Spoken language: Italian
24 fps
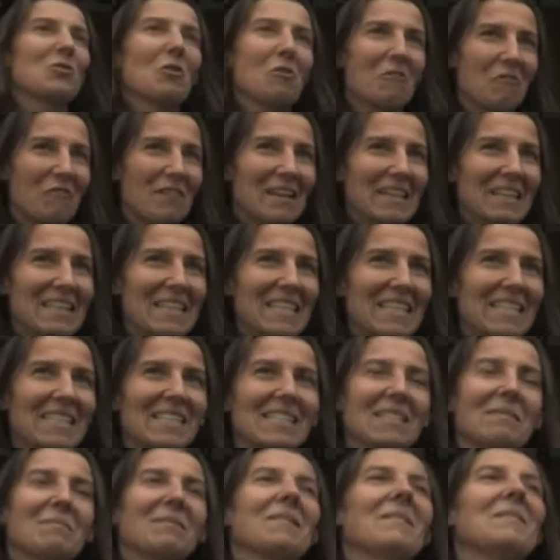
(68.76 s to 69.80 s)

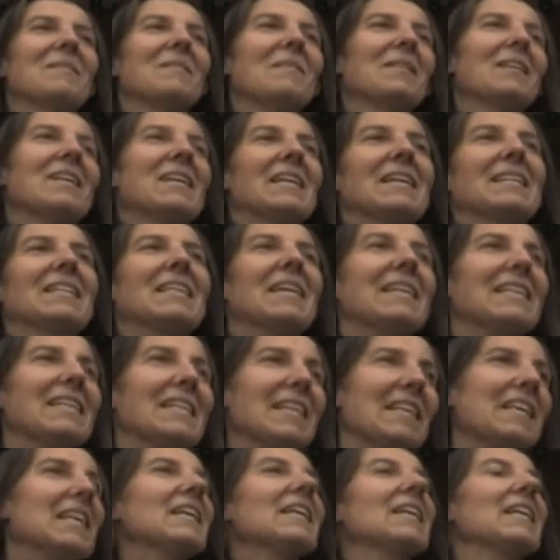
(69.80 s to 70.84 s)
soffertissima. Da
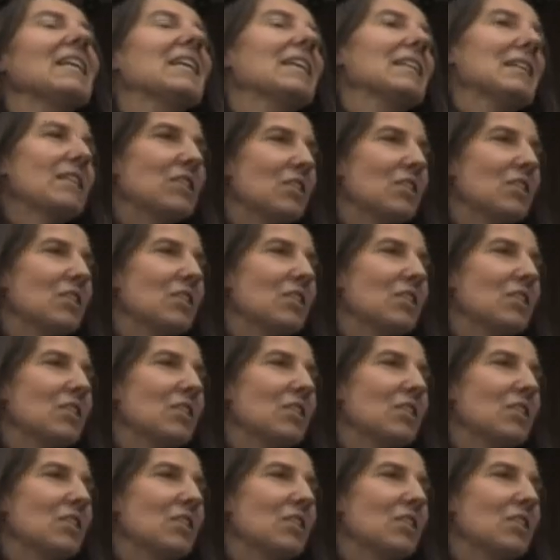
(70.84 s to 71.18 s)
lì,